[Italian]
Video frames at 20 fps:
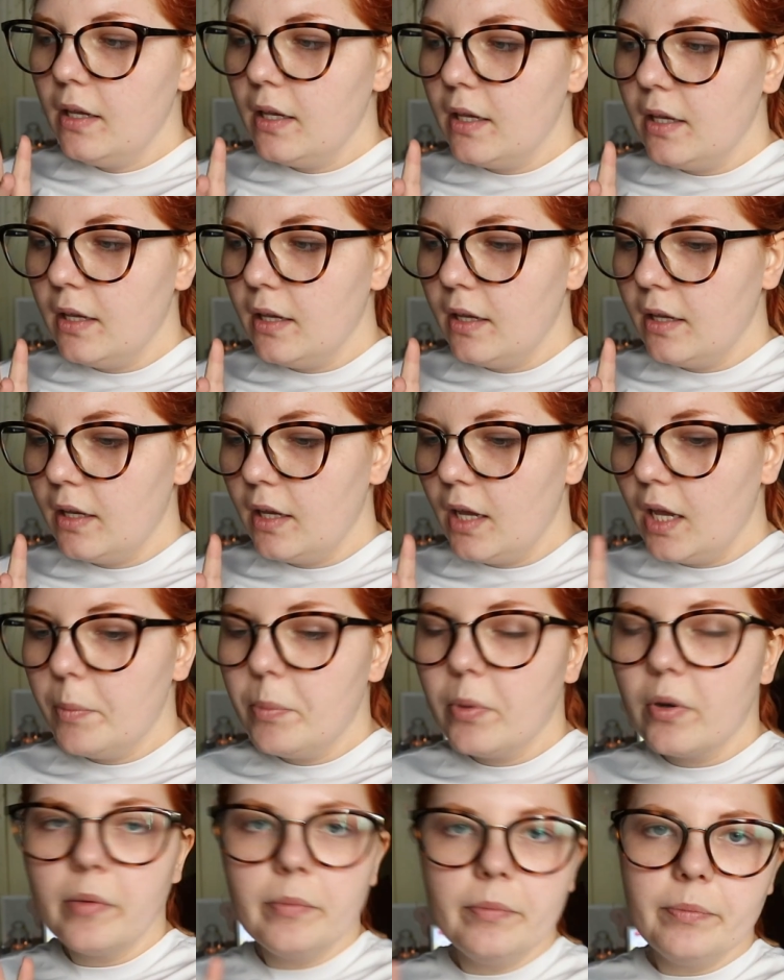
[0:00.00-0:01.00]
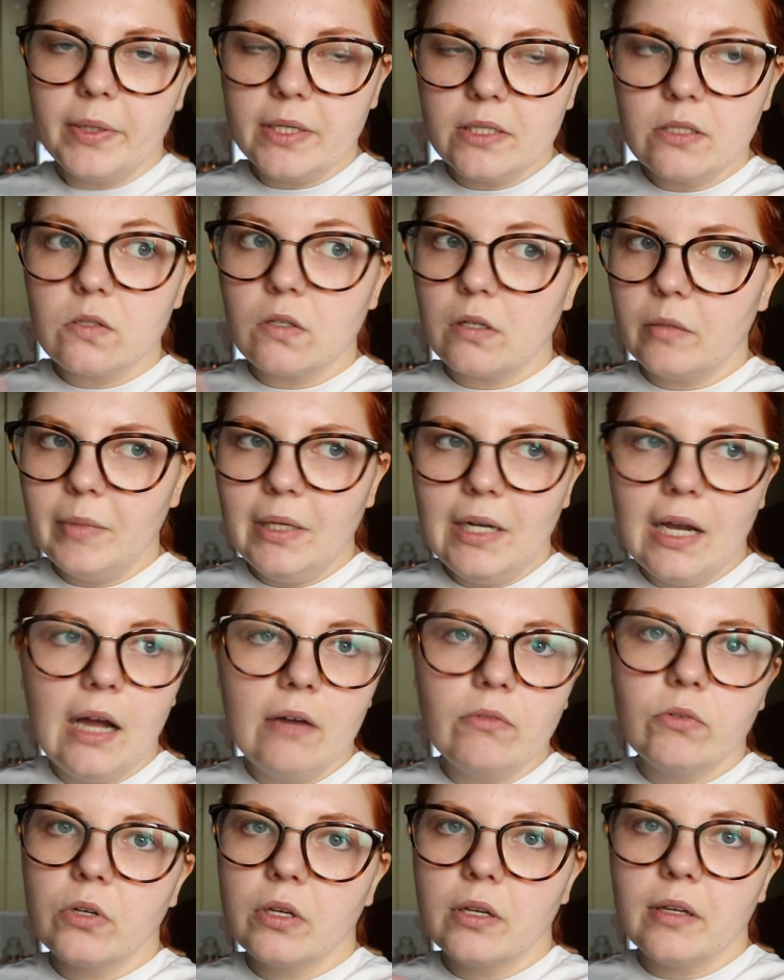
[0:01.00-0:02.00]
E, e poi penso che mi
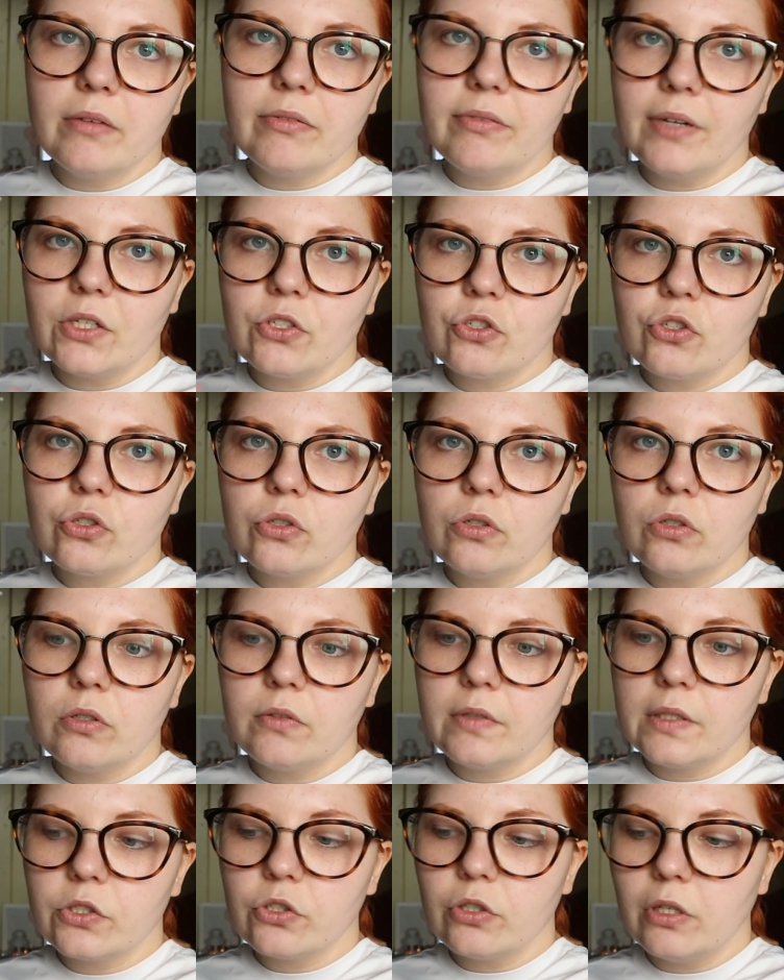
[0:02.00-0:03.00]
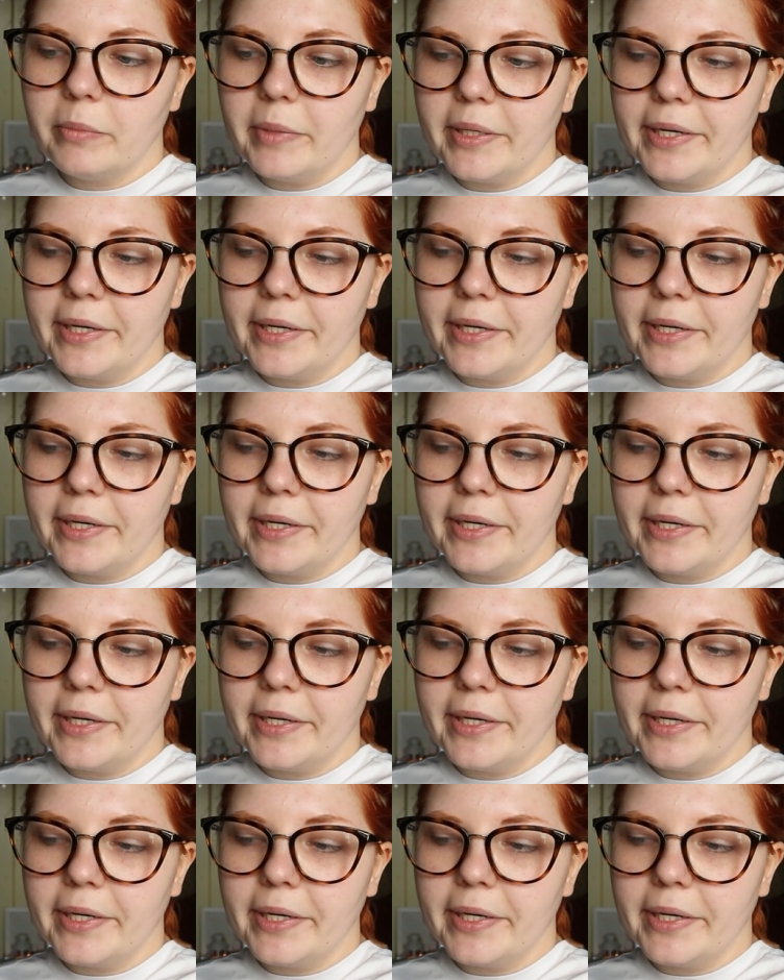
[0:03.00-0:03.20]
lavo e faccio, faccio la